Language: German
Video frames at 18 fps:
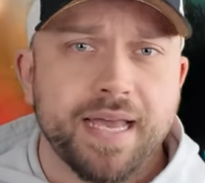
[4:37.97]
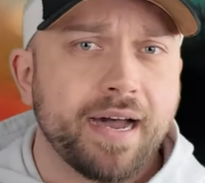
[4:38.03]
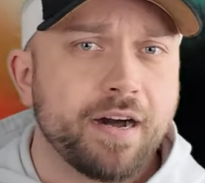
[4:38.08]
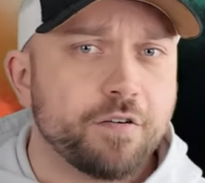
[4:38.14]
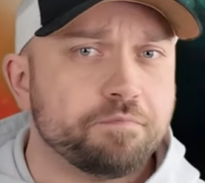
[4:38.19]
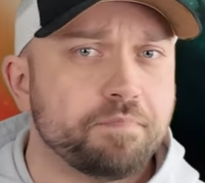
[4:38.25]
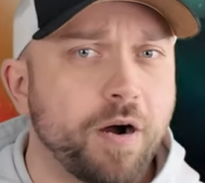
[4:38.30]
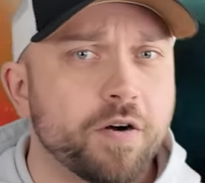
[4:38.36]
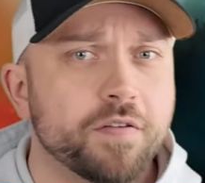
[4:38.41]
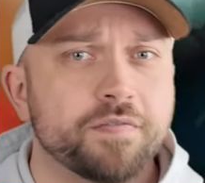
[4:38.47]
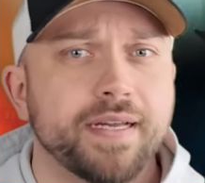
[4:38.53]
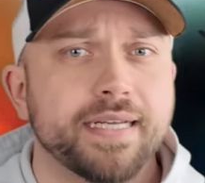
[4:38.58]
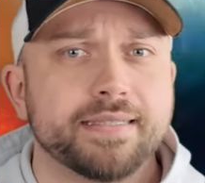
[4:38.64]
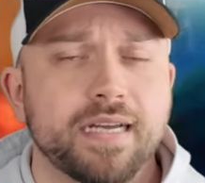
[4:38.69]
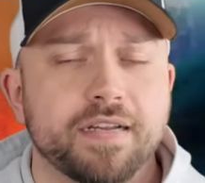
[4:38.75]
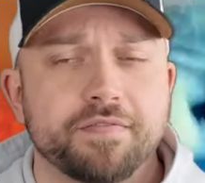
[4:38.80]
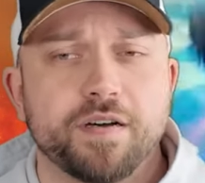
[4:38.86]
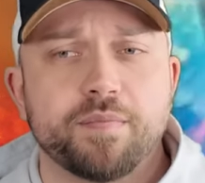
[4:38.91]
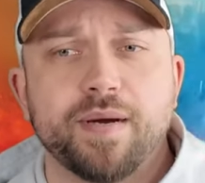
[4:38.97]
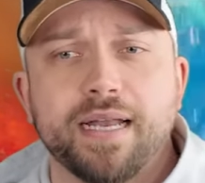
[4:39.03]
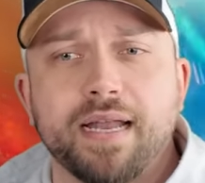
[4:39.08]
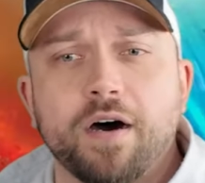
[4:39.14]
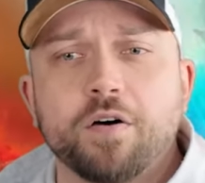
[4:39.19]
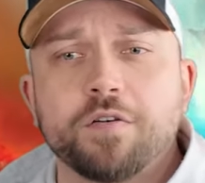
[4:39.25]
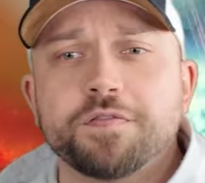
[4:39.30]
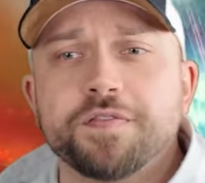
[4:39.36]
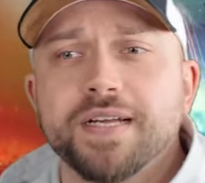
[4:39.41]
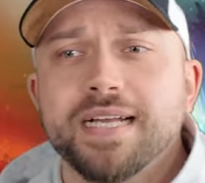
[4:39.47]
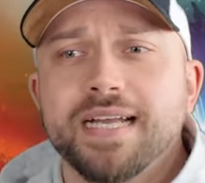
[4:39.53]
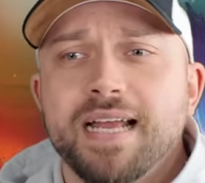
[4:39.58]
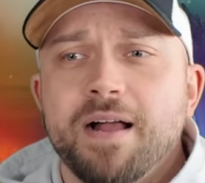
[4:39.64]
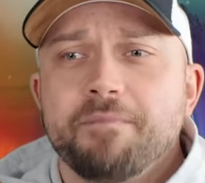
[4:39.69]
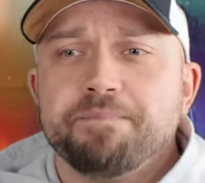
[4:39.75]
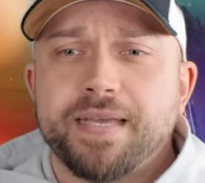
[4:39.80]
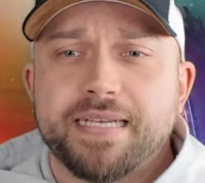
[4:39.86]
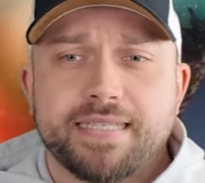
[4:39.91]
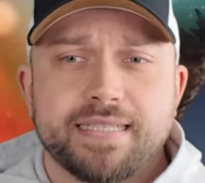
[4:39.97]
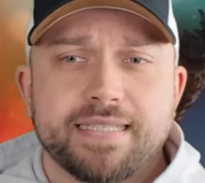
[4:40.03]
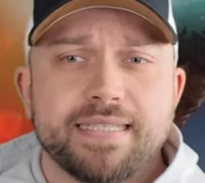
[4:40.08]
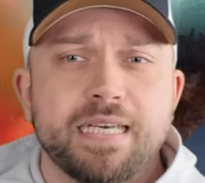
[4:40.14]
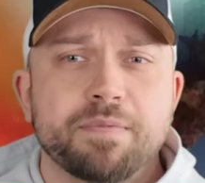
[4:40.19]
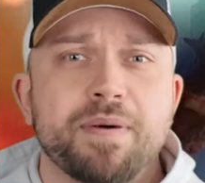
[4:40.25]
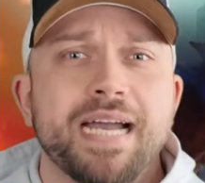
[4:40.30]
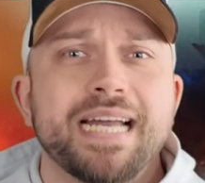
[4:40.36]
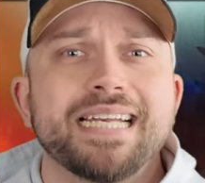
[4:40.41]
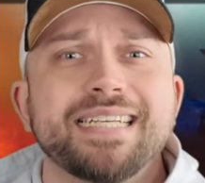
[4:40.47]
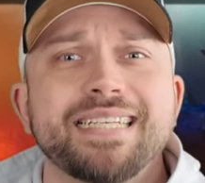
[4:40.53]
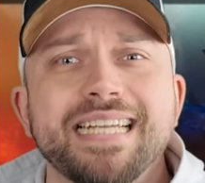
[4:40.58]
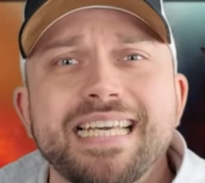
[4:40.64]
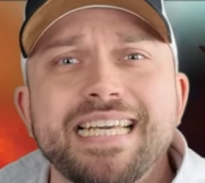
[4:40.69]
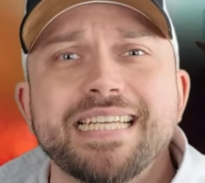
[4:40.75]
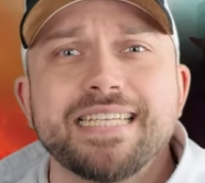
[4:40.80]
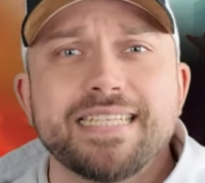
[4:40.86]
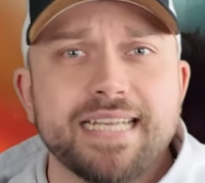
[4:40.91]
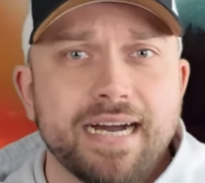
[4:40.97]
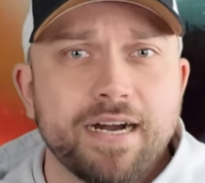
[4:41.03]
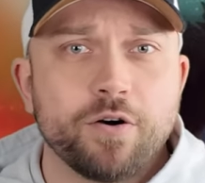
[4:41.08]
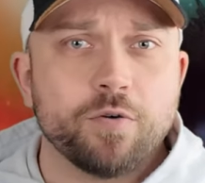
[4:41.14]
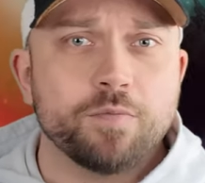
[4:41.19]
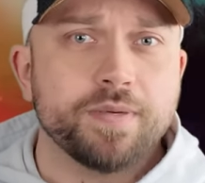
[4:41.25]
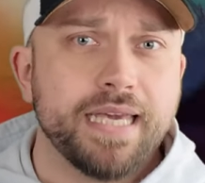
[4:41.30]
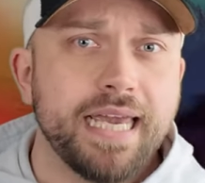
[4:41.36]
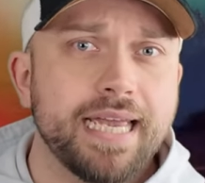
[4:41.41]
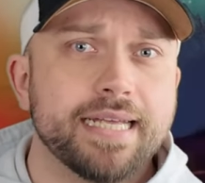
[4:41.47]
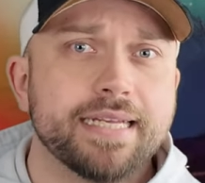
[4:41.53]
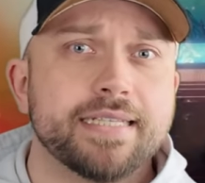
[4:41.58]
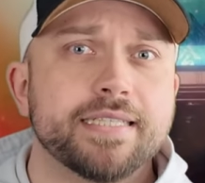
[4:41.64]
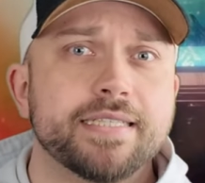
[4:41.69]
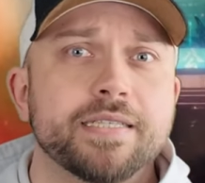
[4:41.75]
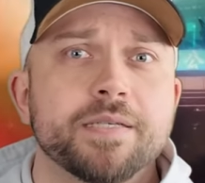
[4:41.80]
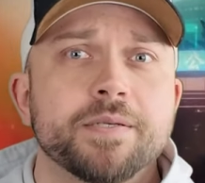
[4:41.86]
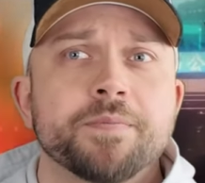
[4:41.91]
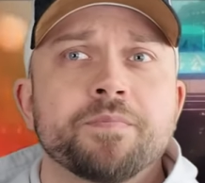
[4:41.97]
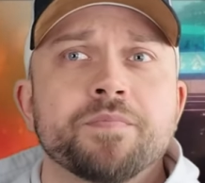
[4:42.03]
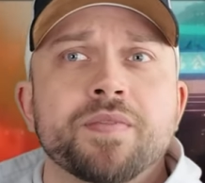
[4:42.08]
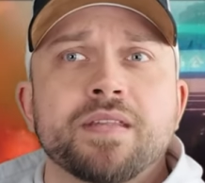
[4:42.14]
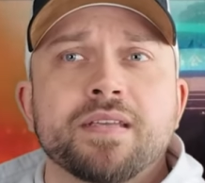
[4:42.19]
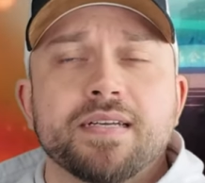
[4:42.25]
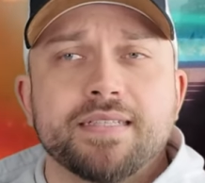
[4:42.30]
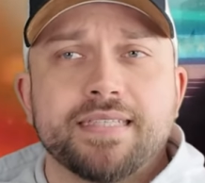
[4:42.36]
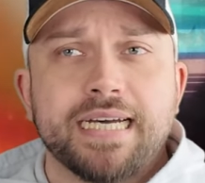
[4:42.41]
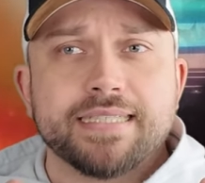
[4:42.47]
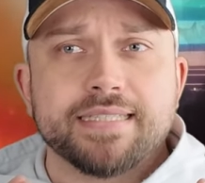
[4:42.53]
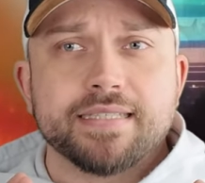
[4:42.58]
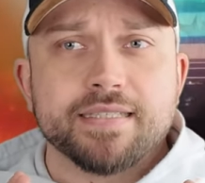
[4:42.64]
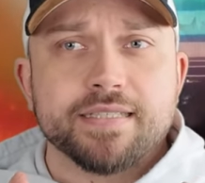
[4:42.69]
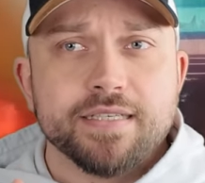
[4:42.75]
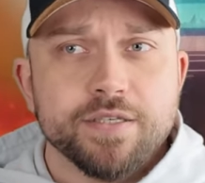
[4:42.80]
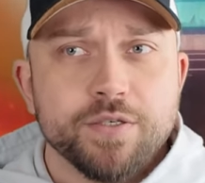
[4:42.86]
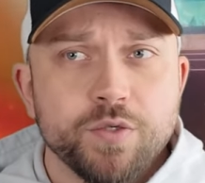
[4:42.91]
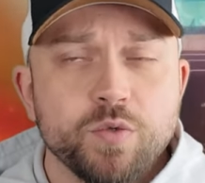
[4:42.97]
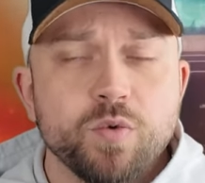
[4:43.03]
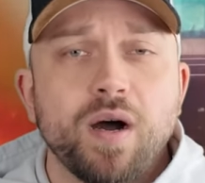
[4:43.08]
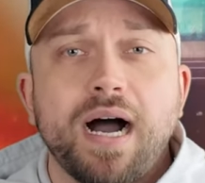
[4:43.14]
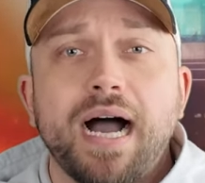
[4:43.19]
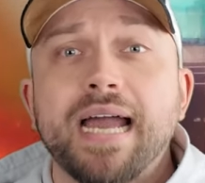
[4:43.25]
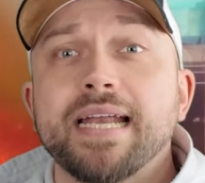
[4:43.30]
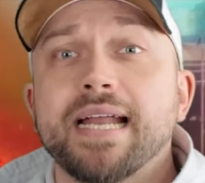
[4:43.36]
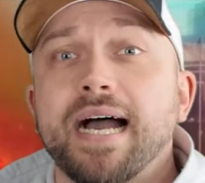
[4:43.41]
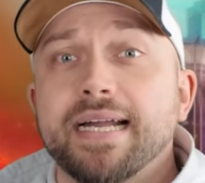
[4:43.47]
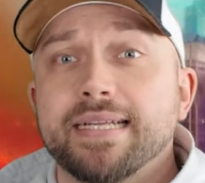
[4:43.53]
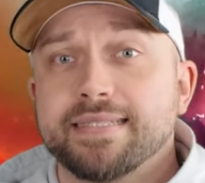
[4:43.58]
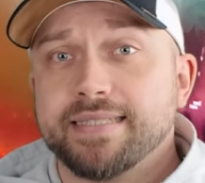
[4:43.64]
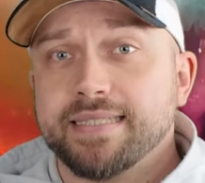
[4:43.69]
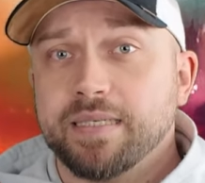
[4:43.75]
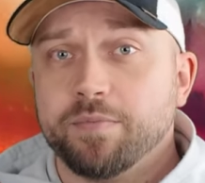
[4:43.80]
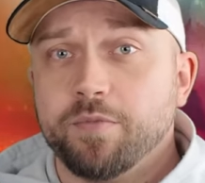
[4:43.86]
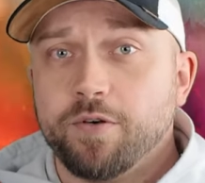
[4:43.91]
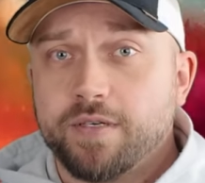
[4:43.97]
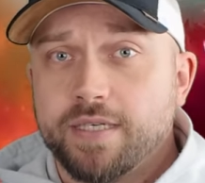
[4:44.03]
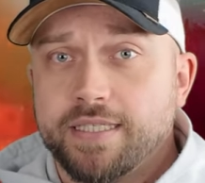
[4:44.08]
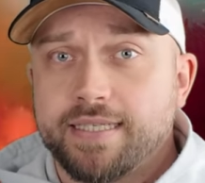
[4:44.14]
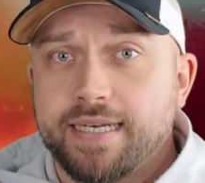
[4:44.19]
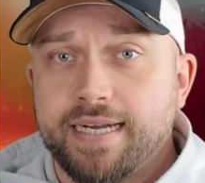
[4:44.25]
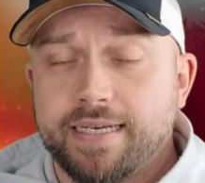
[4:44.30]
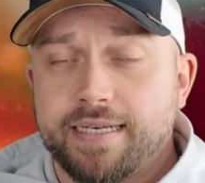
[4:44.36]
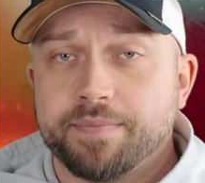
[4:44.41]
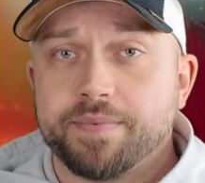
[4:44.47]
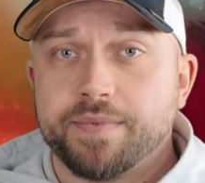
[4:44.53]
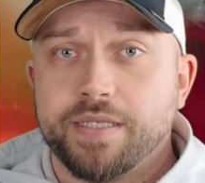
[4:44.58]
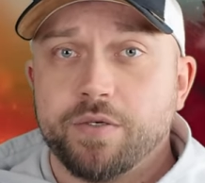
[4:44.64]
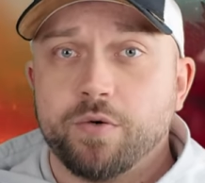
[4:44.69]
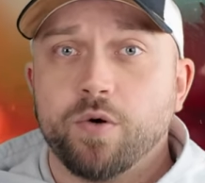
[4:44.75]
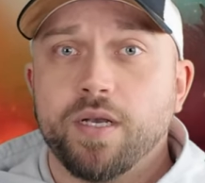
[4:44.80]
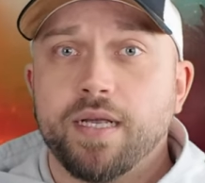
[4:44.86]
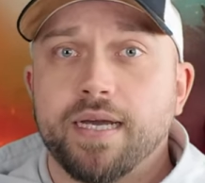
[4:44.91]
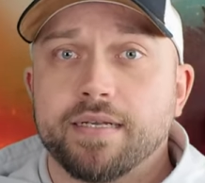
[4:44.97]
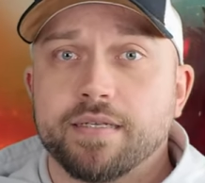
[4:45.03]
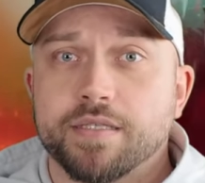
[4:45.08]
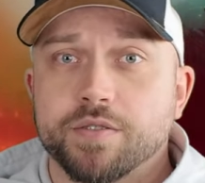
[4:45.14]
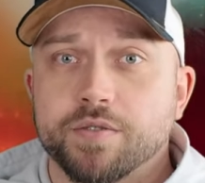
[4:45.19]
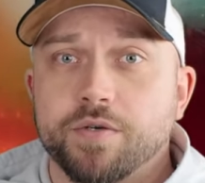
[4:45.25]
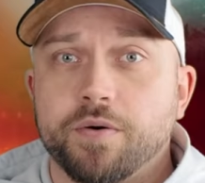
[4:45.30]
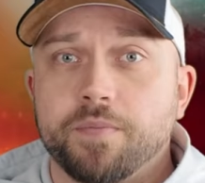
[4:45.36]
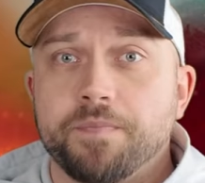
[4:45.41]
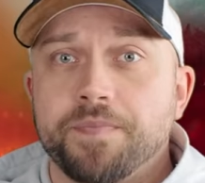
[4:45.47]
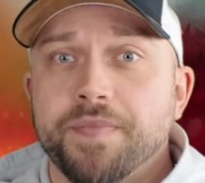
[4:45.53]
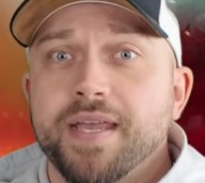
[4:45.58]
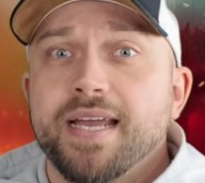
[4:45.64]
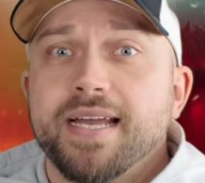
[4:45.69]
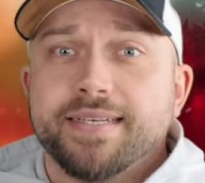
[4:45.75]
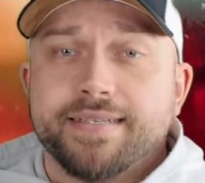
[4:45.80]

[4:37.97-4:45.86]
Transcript: Darauf bauen wir jetzt einfach mal auf, dass es hierbei nicht darum geht, dass es nur eine einzige Möglichkeit gibt, in die Hohlerde zu kommen.